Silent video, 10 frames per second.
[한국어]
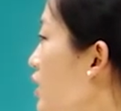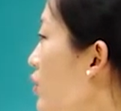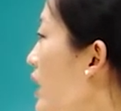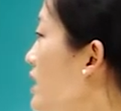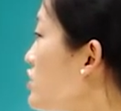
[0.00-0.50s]

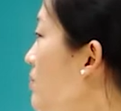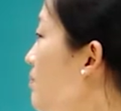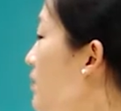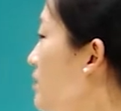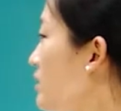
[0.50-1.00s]

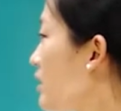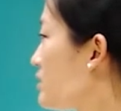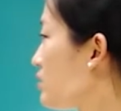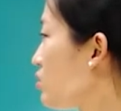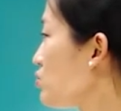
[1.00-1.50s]
과전법에
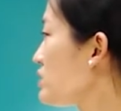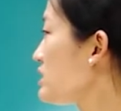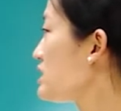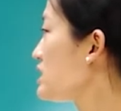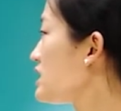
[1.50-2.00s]
따라서
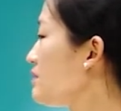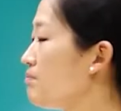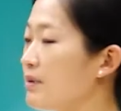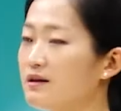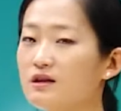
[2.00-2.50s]
토지를
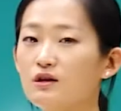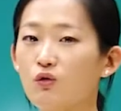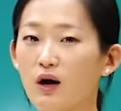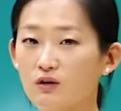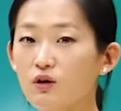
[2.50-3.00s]

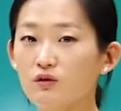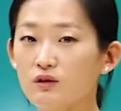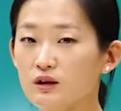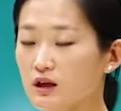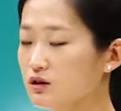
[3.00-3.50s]
지급받는 관원
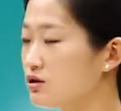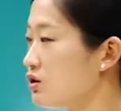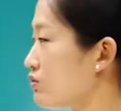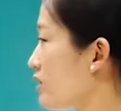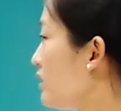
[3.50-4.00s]
같은
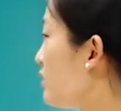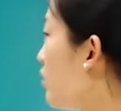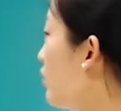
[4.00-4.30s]
경우에는